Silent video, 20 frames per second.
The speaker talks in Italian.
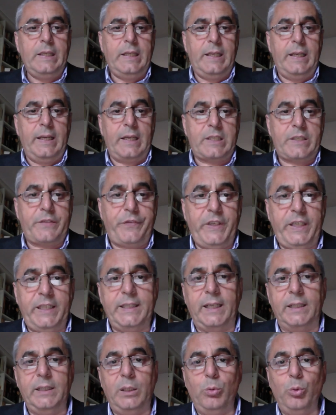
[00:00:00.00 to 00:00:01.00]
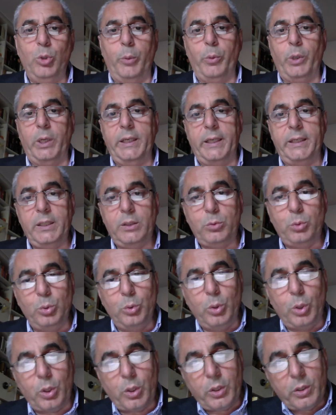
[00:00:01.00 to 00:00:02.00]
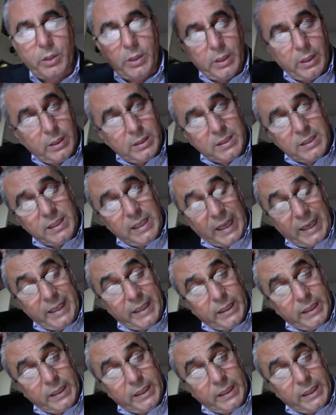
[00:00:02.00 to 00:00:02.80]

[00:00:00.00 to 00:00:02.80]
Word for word: La sfida dell'uomo alla natura, alla